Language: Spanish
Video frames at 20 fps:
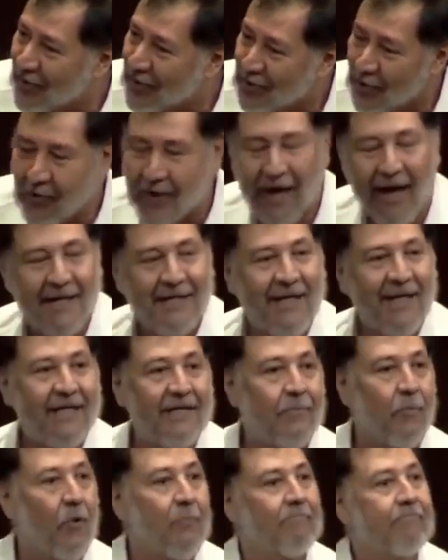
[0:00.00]
y su
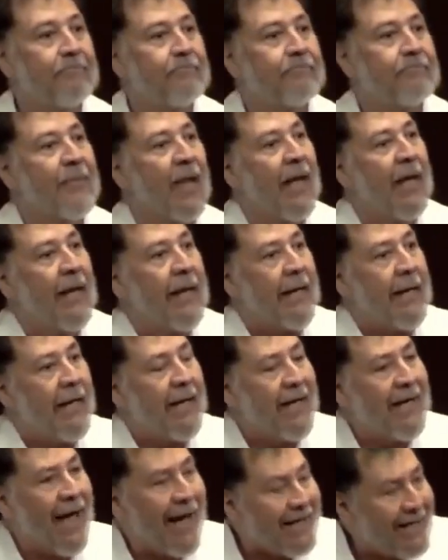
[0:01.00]
clasismo.
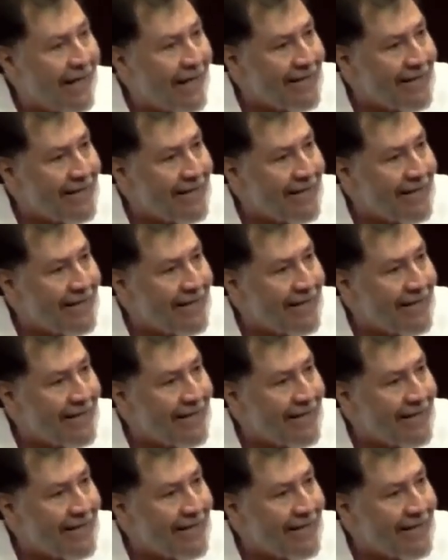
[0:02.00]
Y aquí